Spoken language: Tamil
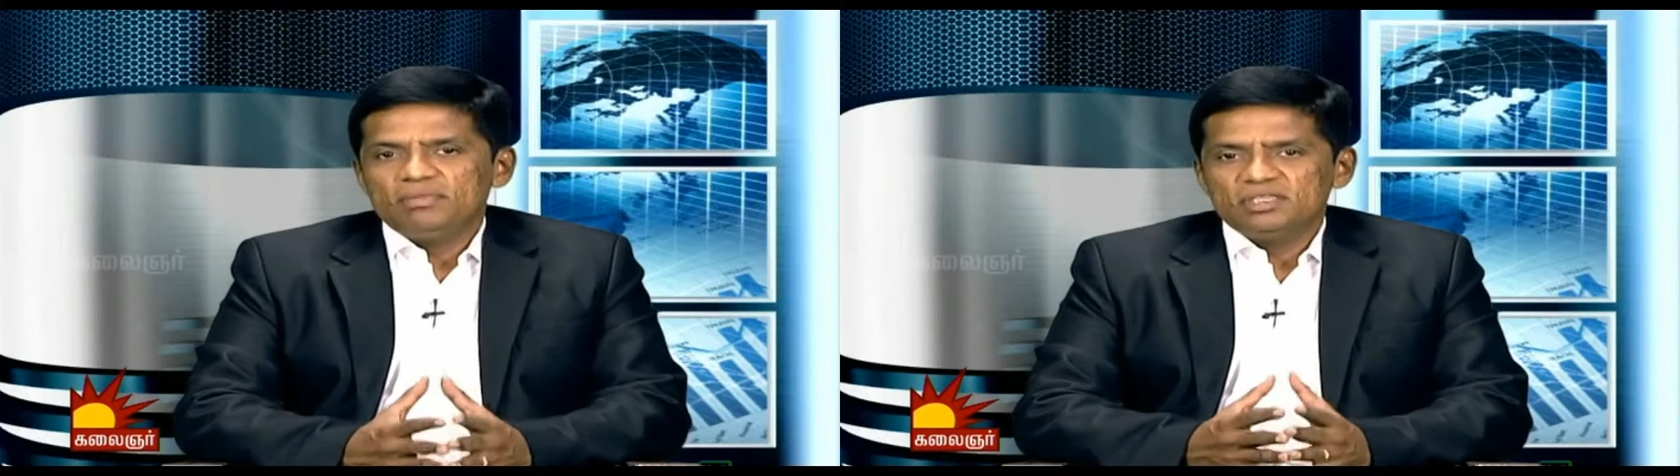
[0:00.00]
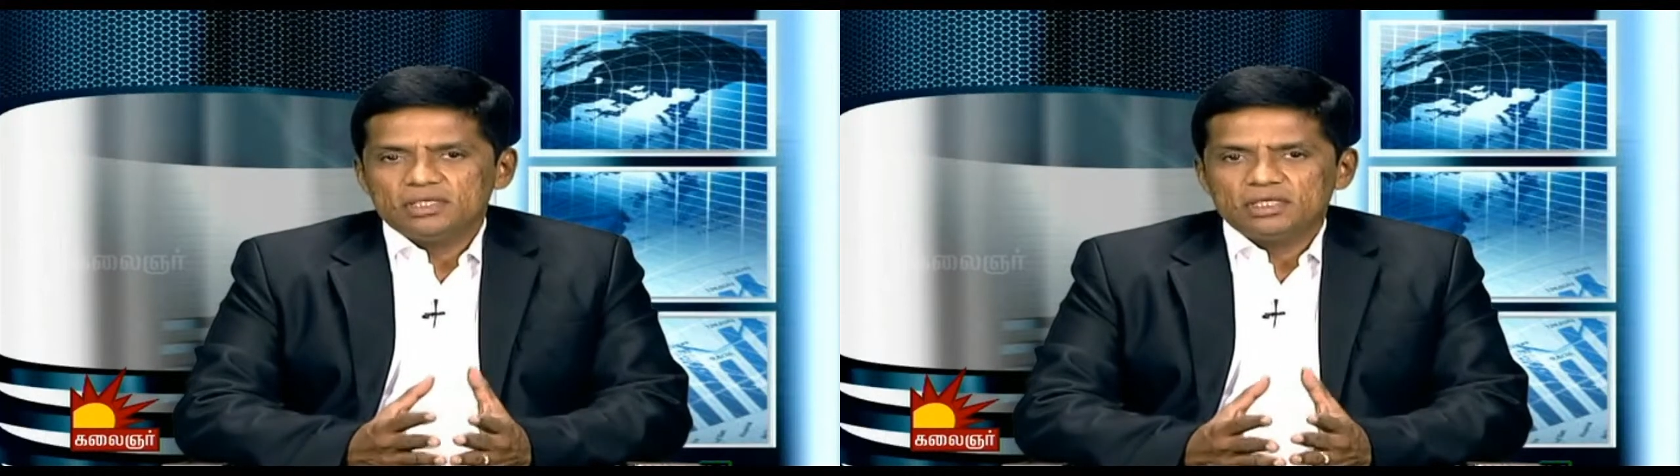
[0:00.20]

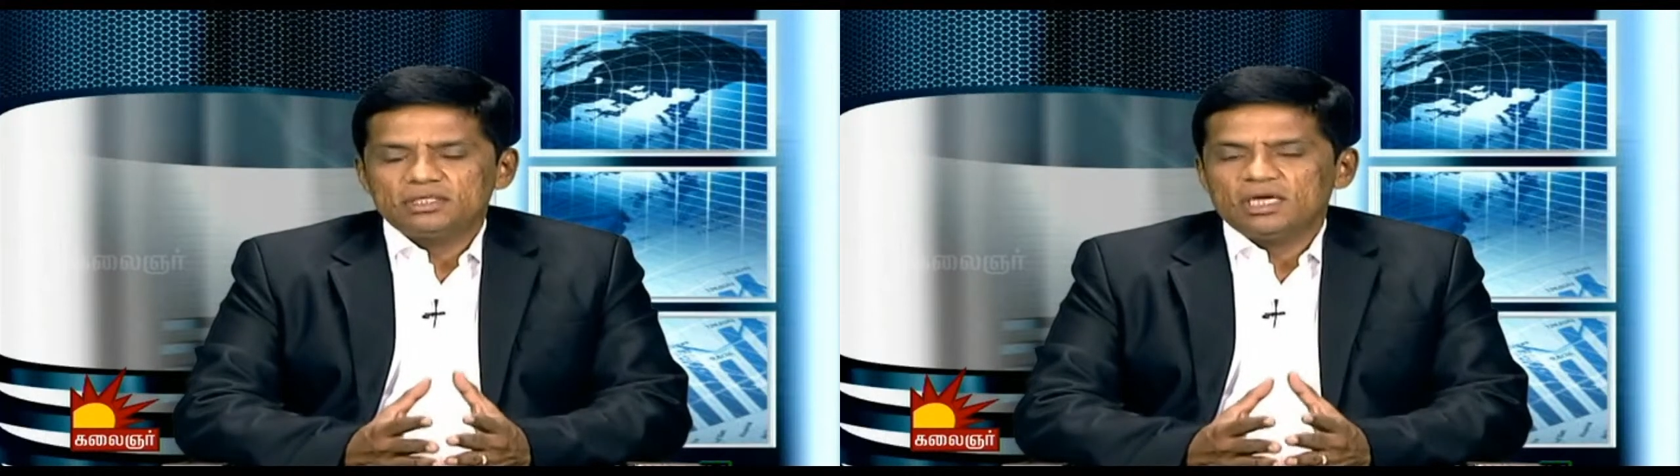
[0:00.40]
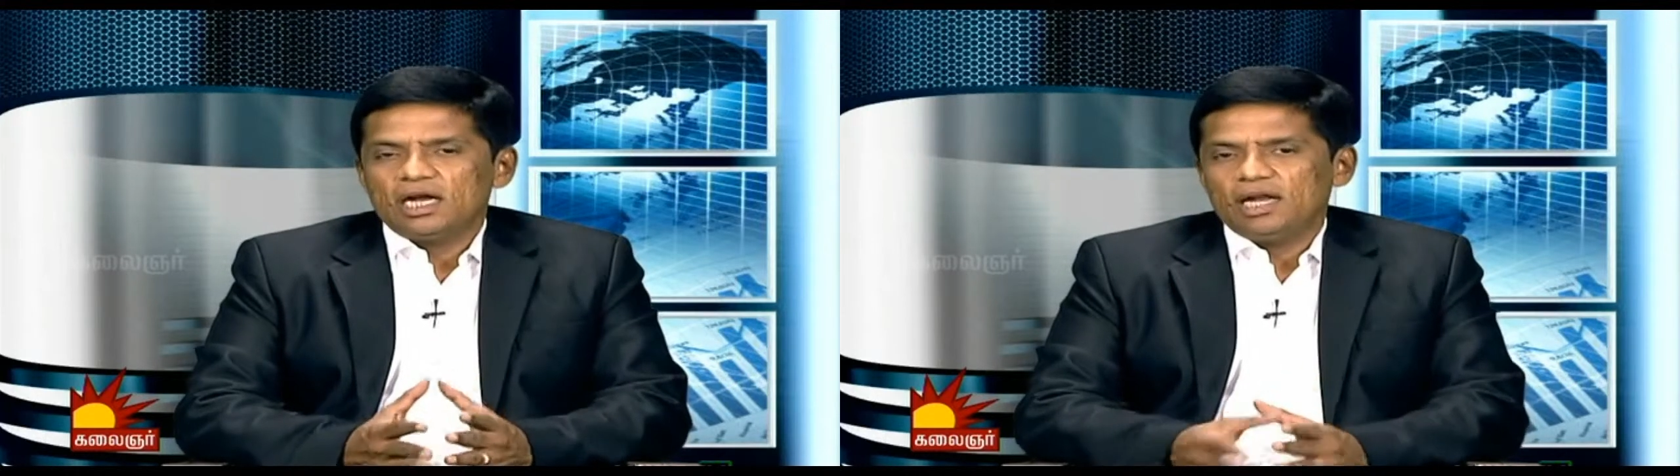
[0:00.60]

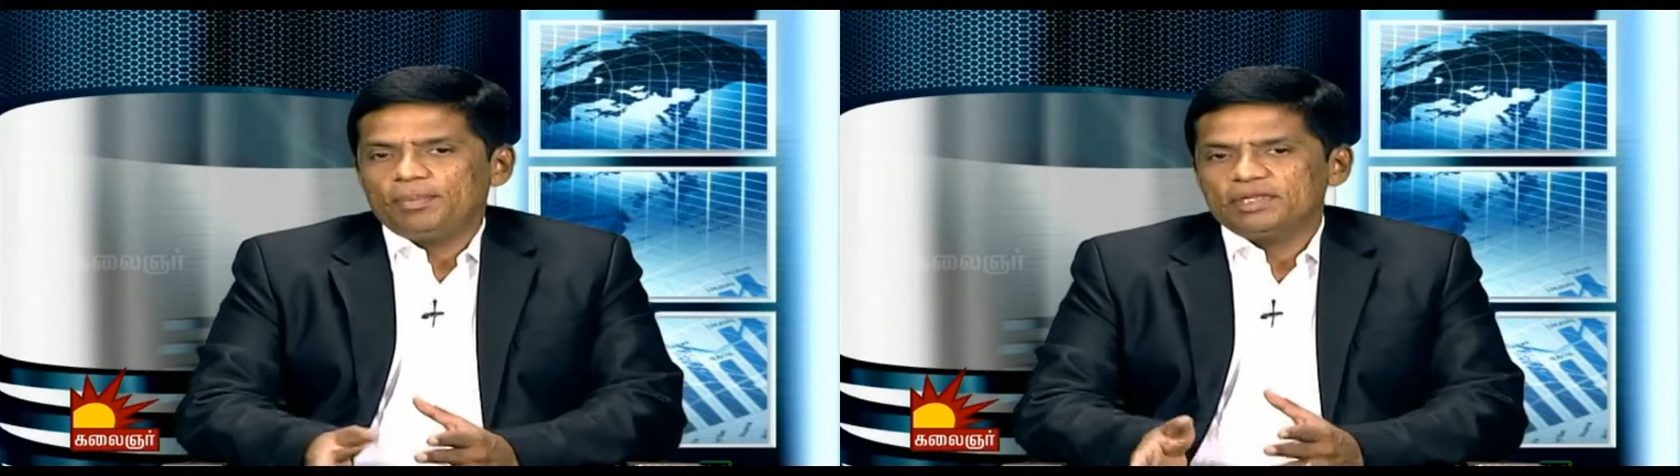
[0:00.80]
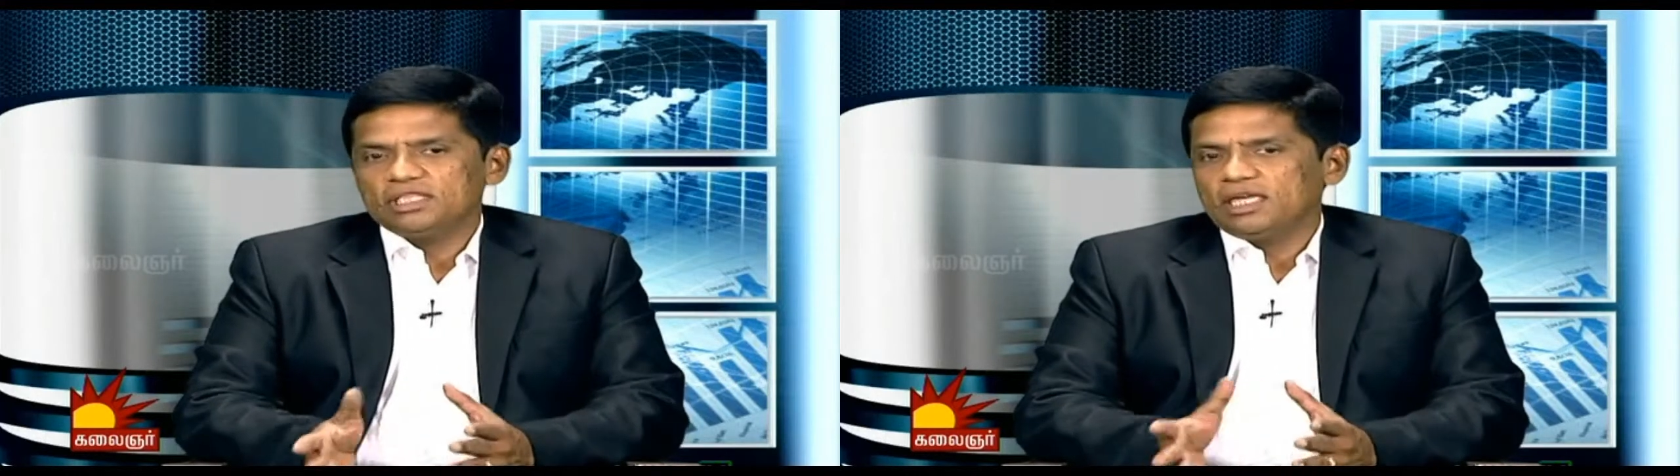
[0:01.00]

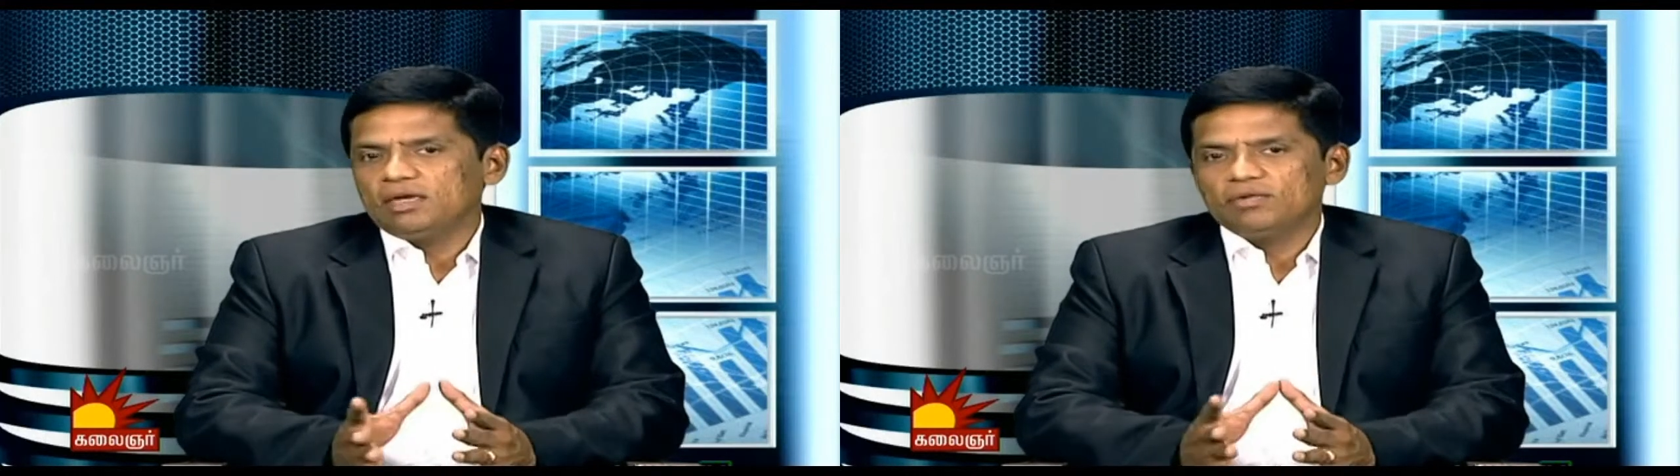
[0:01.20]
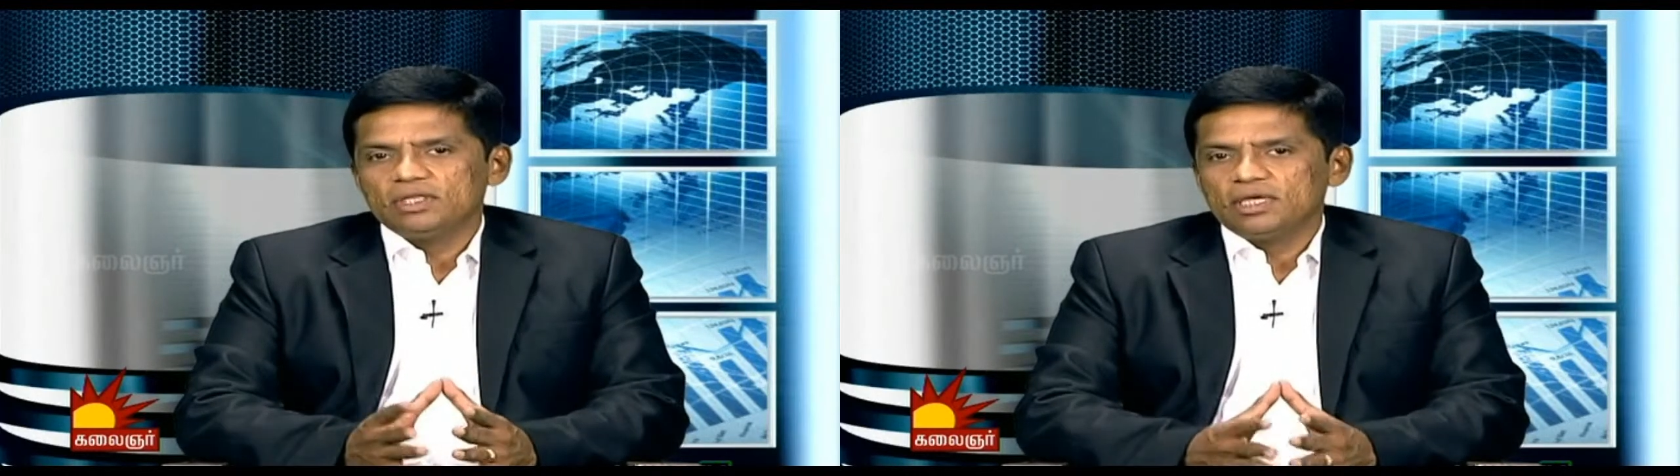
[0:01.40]
பிஸ்னஸ்னால்
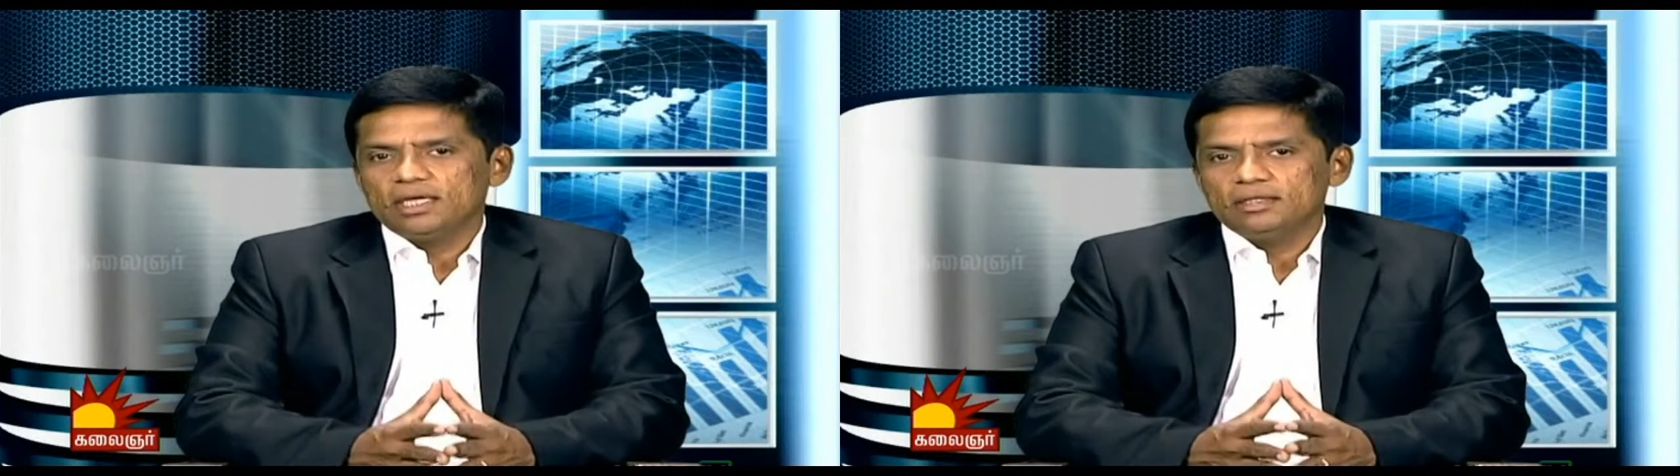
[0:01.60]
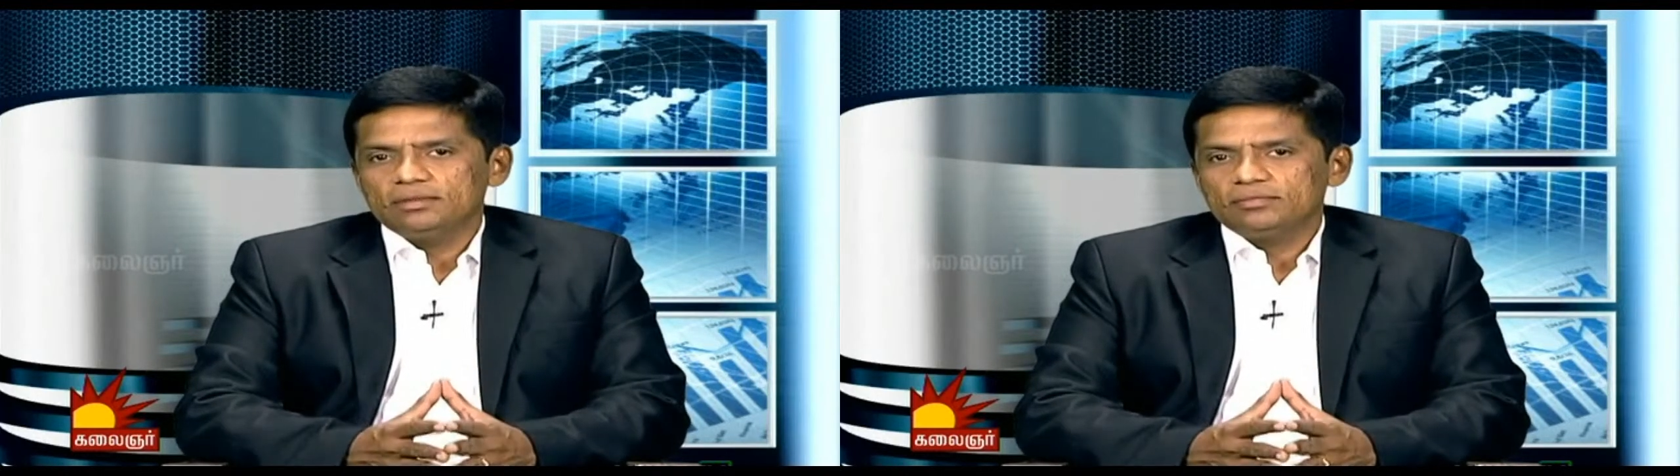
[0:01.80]
பிரச்சனைகள்
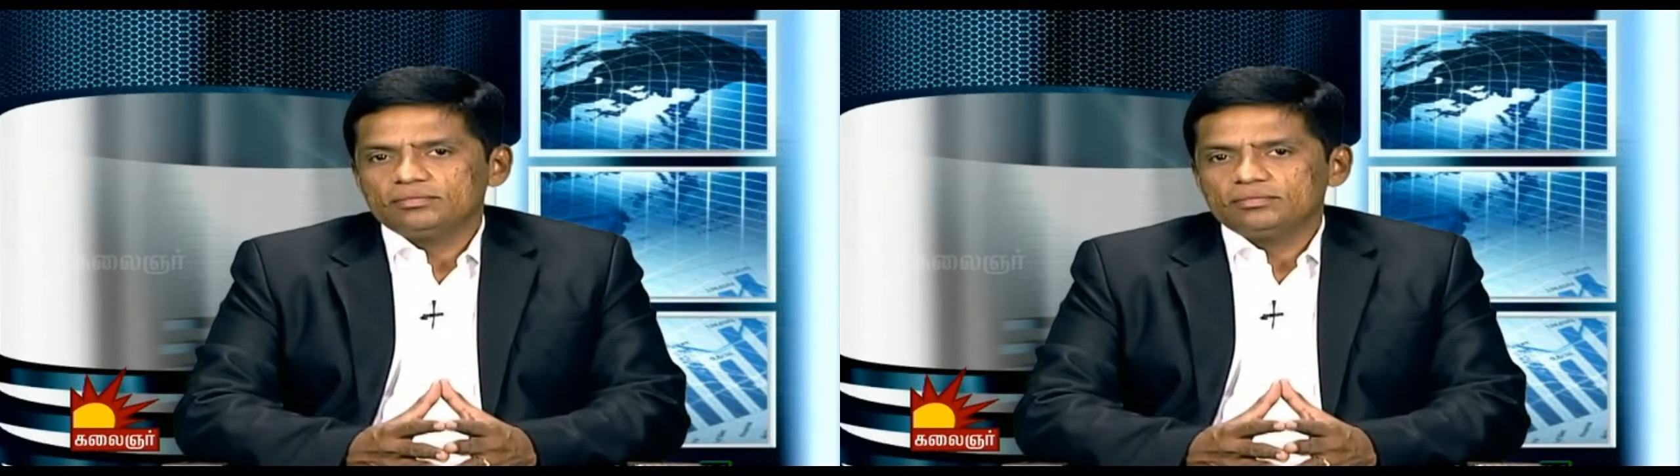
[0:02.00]
வந்திருக்காது